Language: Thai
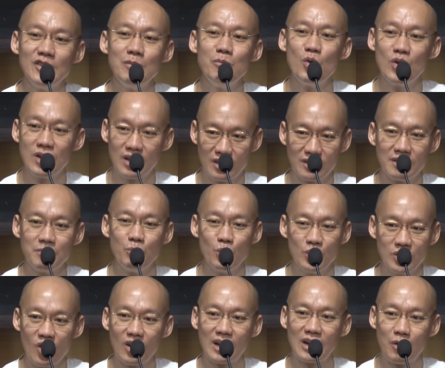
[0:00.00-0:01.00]
เพื่อบุญ
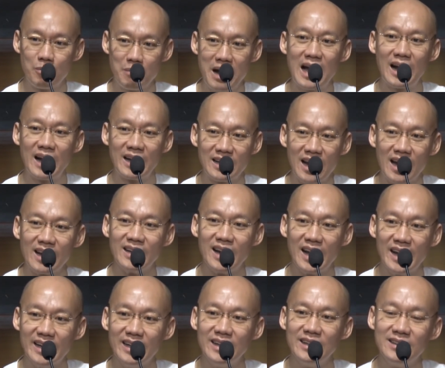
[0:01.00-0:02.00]
บุญของเรามากขนาด
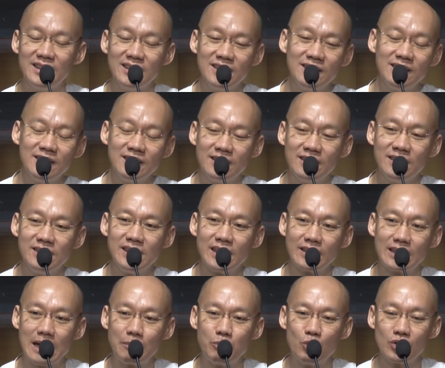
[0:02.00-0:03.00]
ไหน
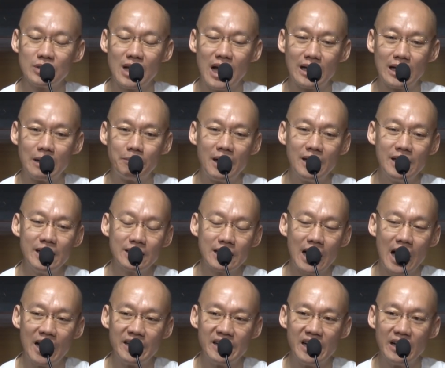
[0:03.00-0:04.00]
เนี่ยตาปุษากับพริ
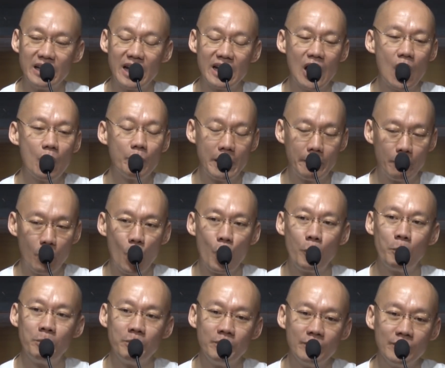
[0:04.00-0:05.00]
กาเนี่ยได้เข้าไปพ
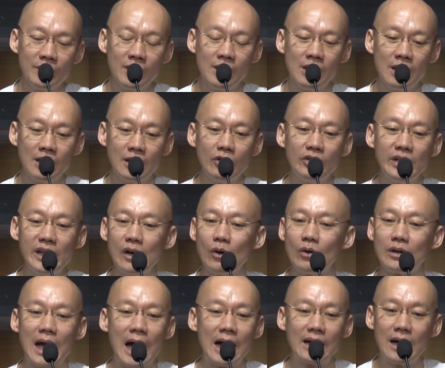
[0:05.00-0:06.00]
บ แล้วเท
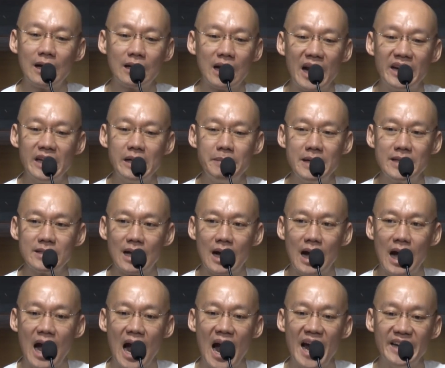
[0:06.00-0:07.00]
วดาทั้งหลายที่เป็นส
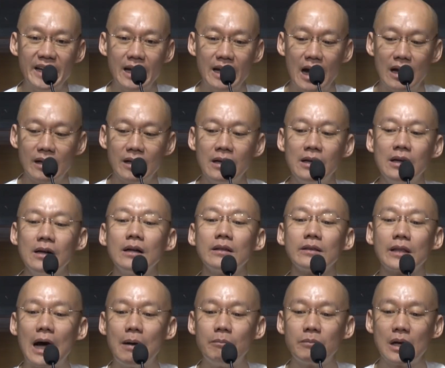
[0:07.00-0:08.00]
หายเนี่ย
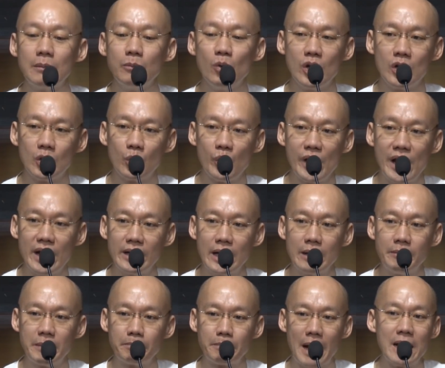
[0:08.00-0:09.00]
ทำขบวนเควียน
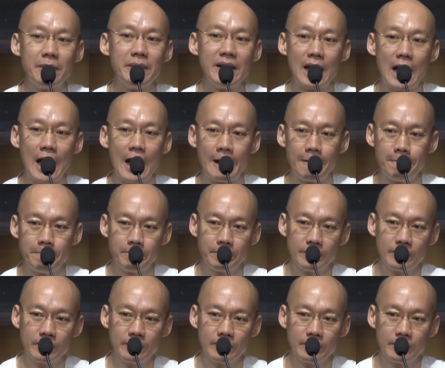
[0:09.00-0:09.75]
ให้มันไปไม่ได้